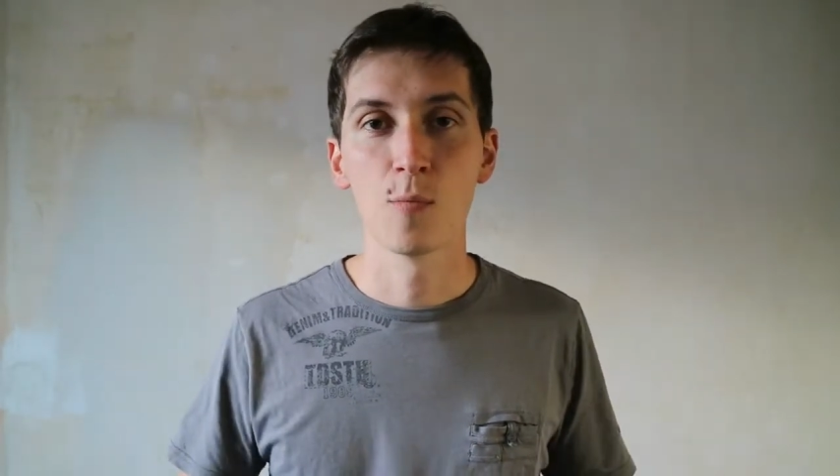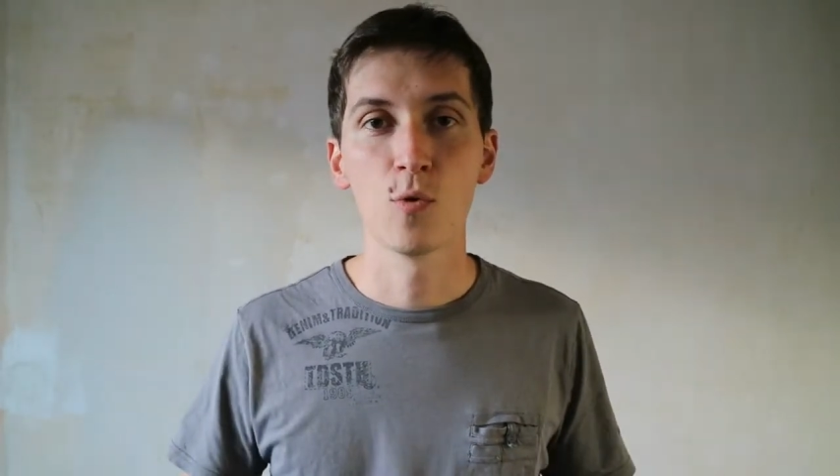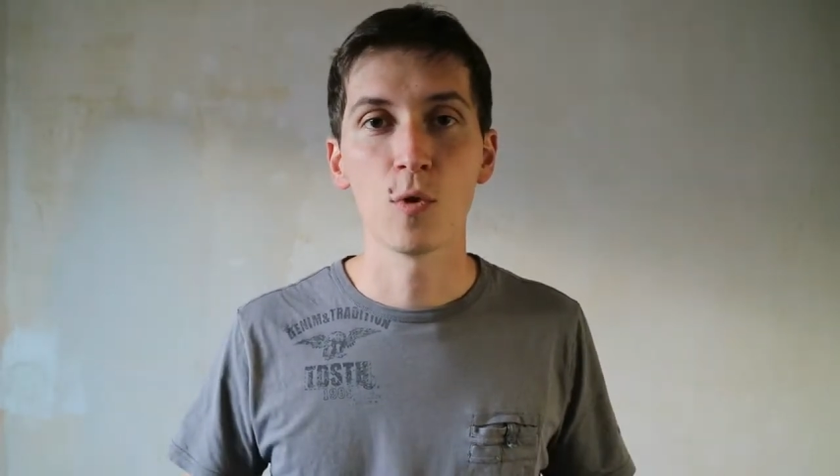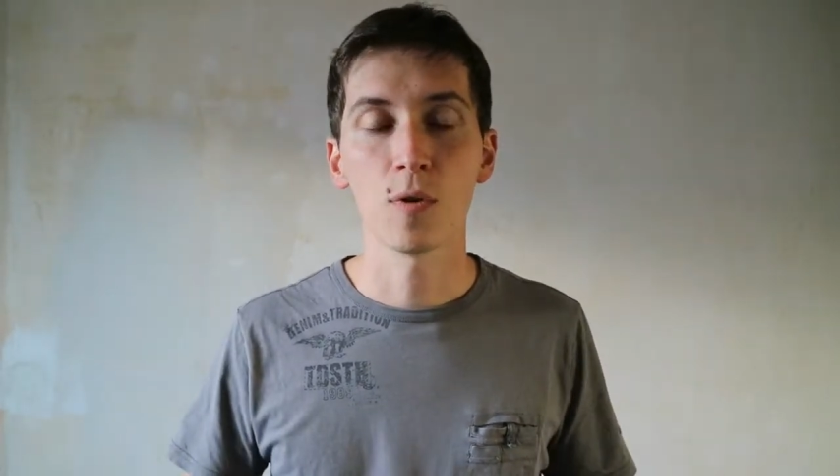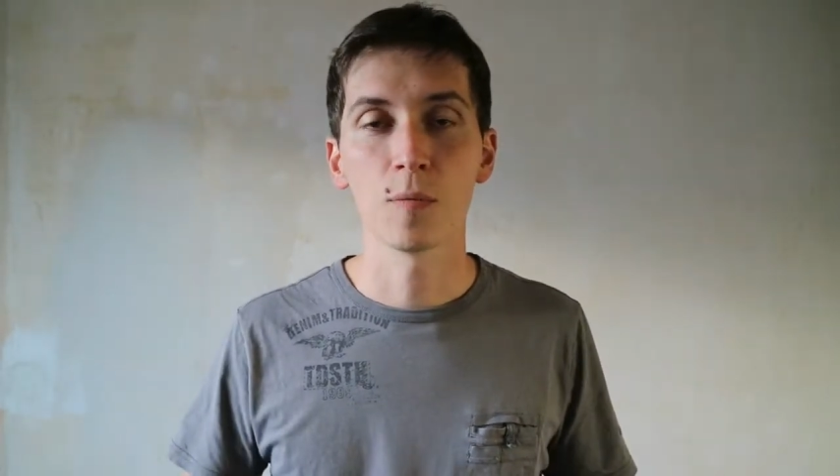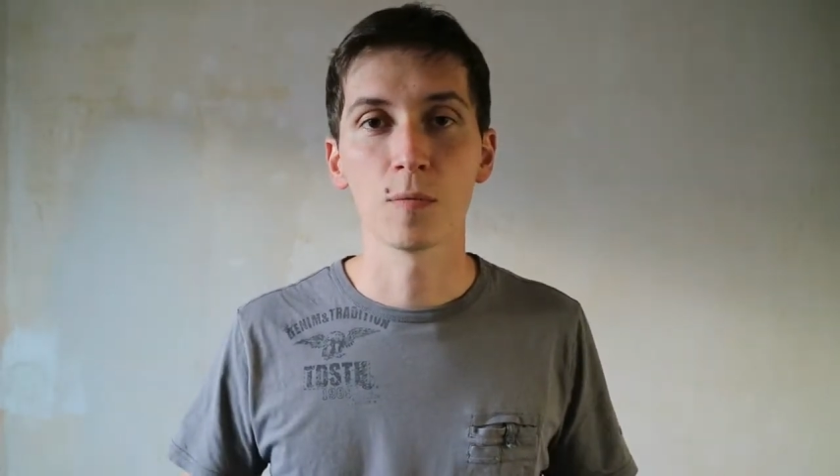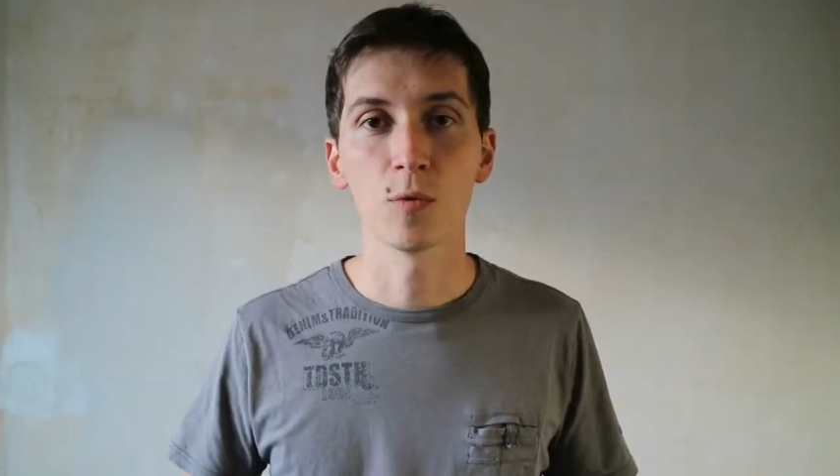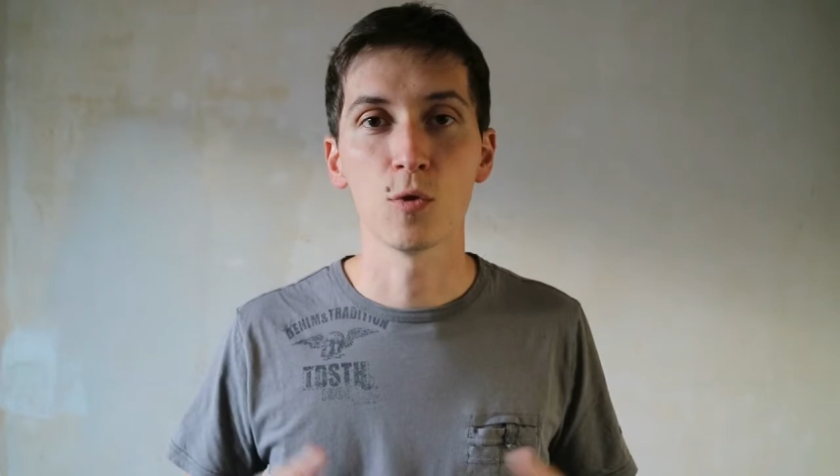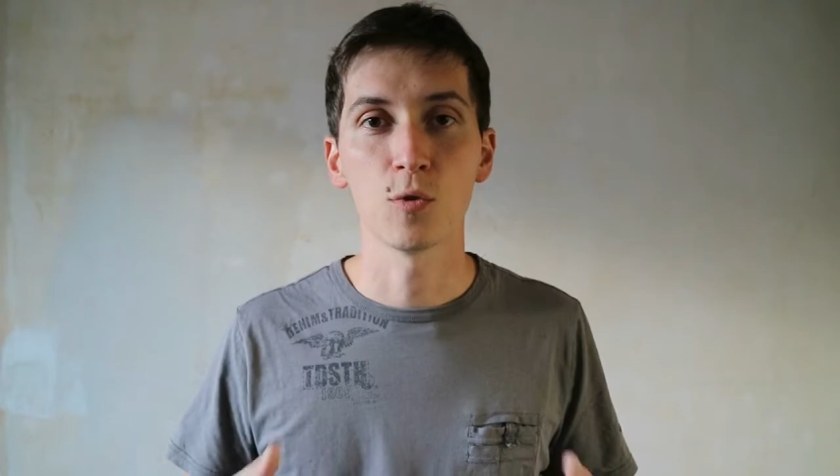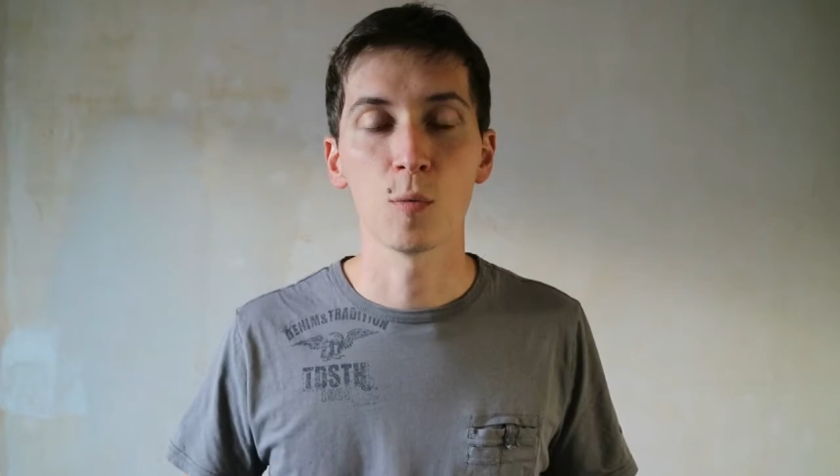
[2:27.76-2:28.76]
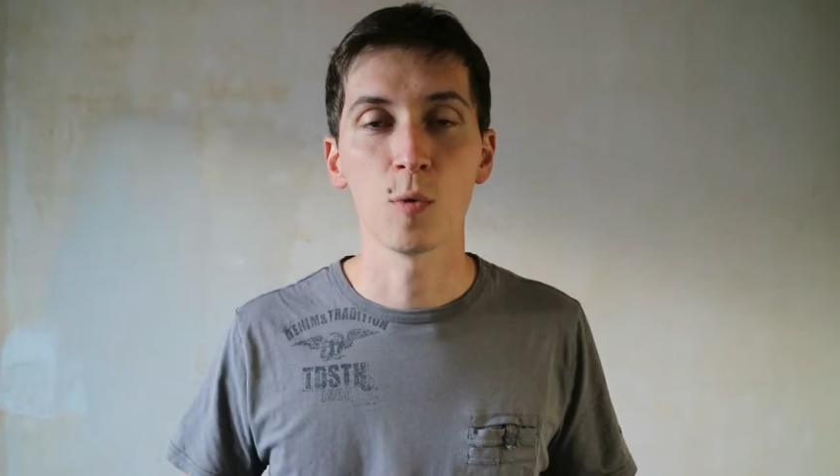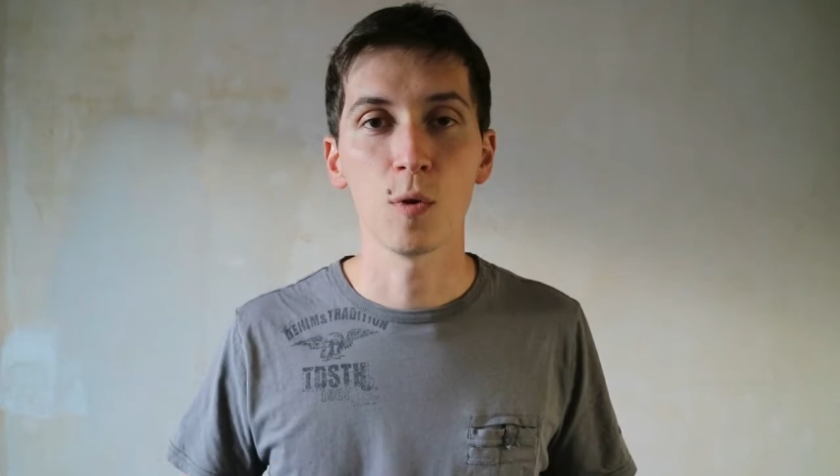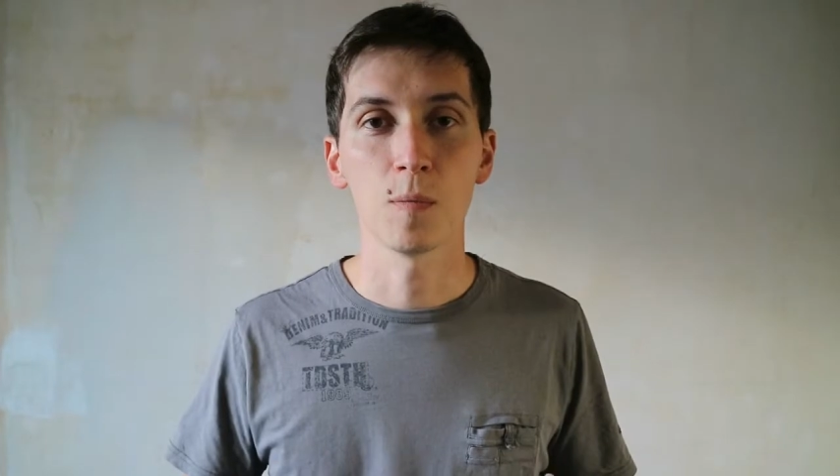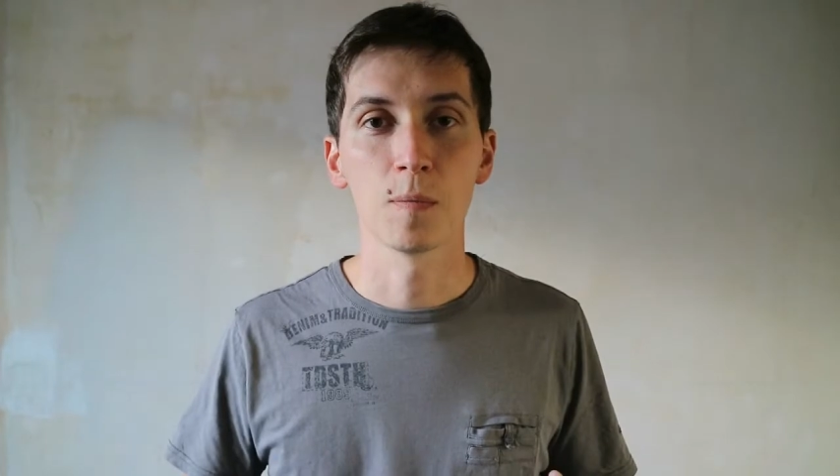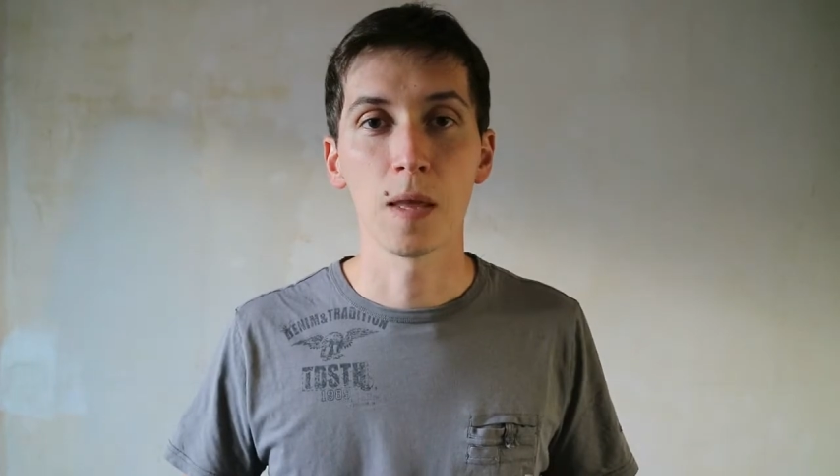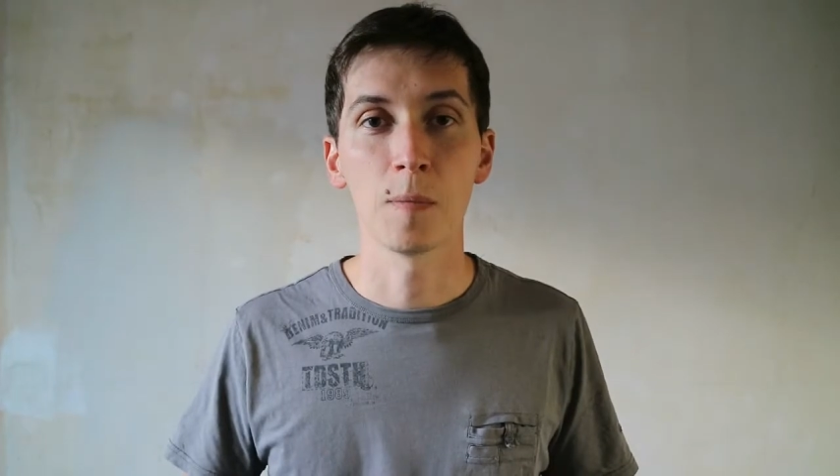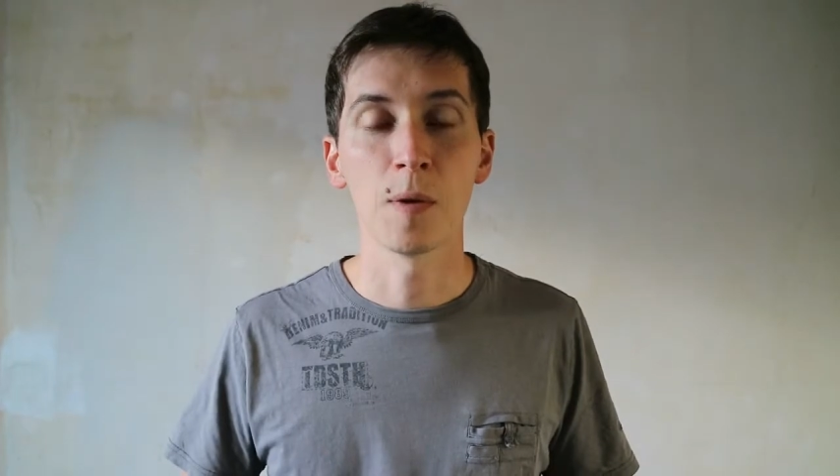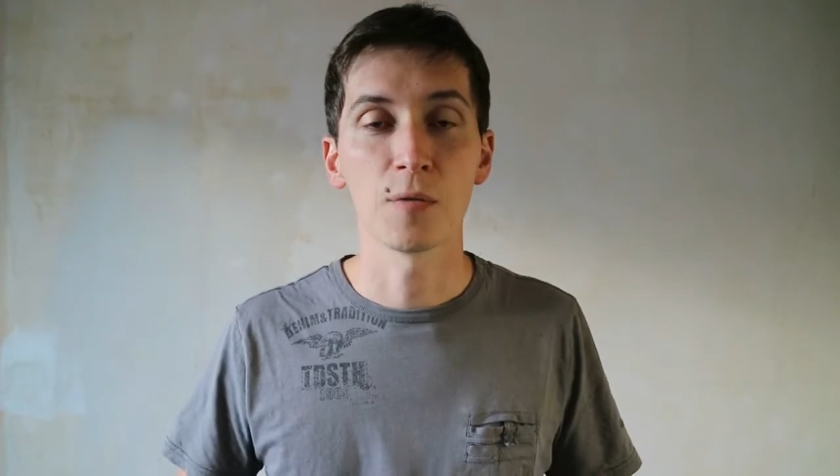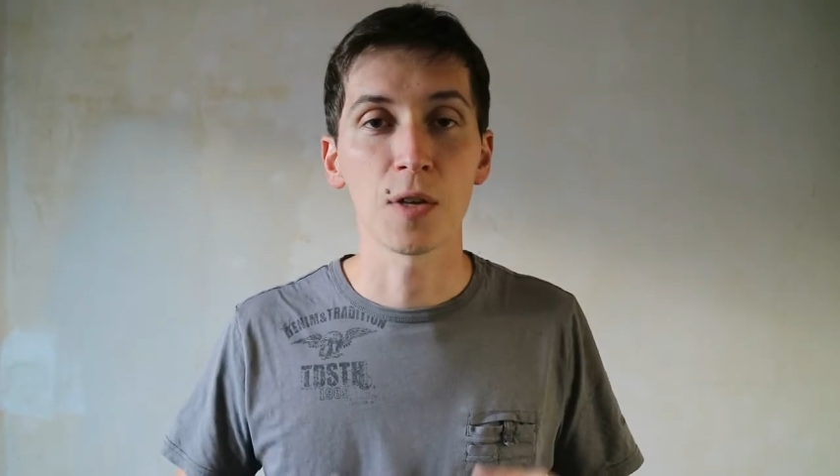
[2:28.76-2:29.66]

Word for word: pour justement eh bien,